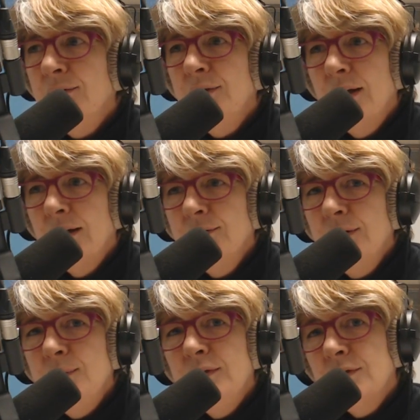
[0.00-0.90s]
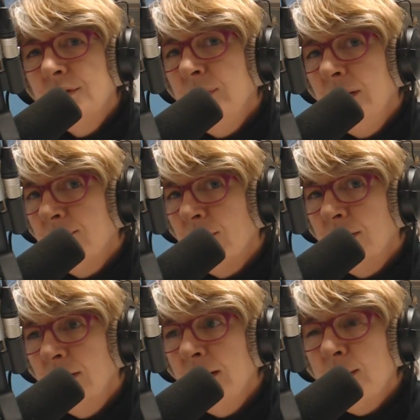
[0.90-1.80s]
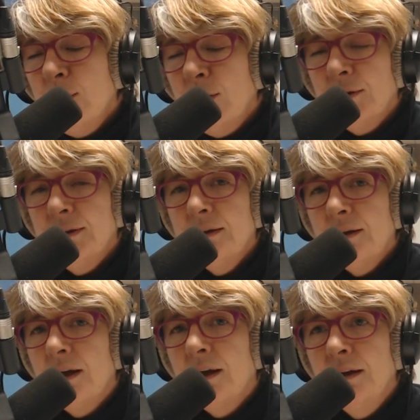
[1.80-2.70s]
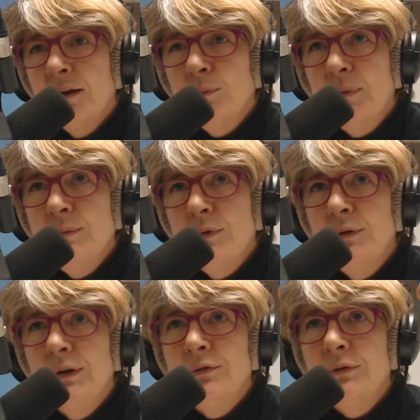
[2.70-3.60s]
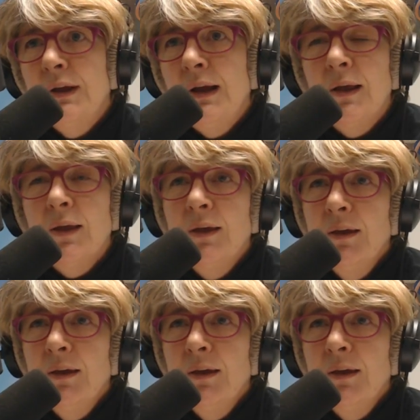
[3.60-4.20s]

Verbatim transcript: de, la, de la mission des bénévoles, qui est d'abord d'être un, accompagnement relationnel